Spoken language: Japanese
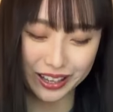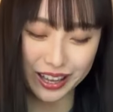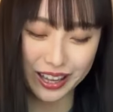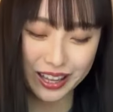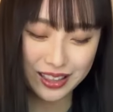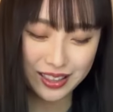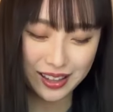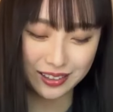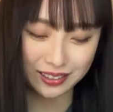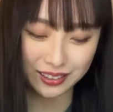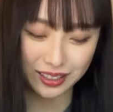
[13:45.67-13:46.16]
なんか
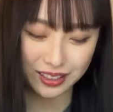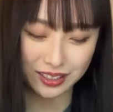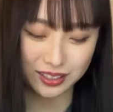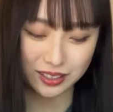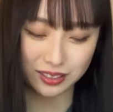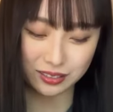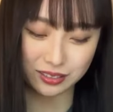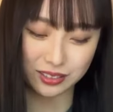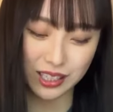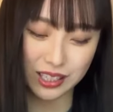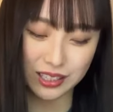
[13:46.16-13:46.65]
変な
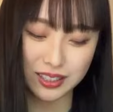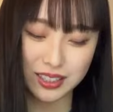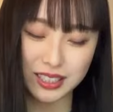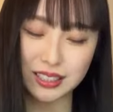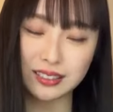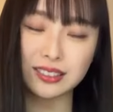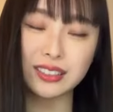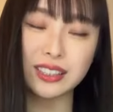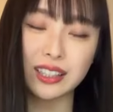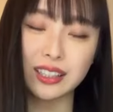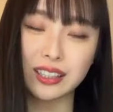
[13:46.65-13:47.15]
テンションなっ
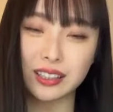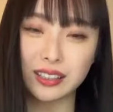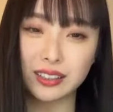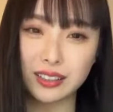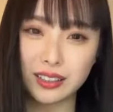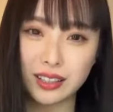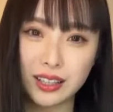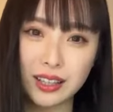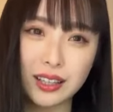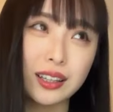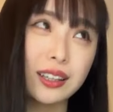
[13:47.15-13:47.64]
ちゃうんやん
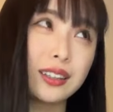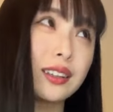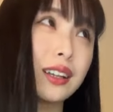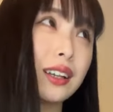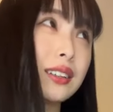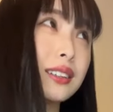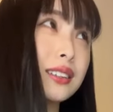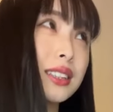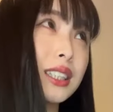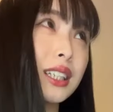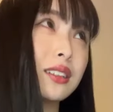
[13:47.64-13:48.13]

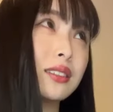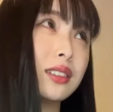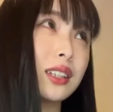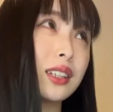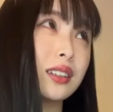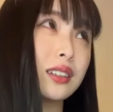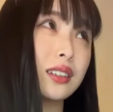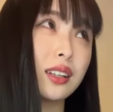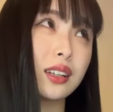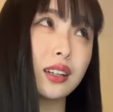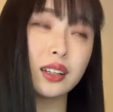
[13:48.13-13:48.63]
なっちゃう
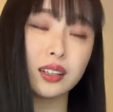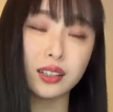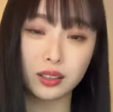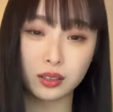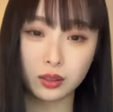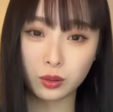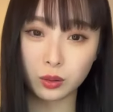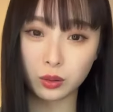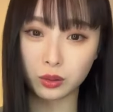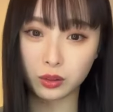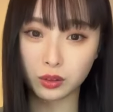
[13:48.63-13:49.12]
ねんな
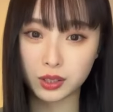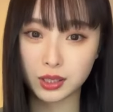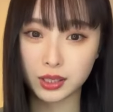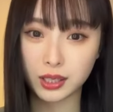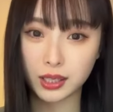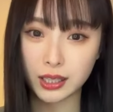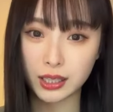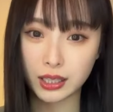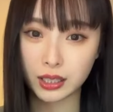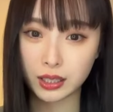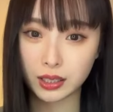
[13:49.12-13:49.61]
この
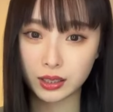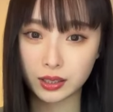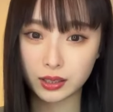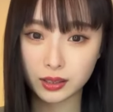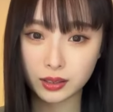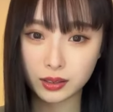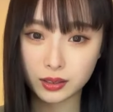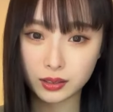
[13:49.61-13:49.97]
時間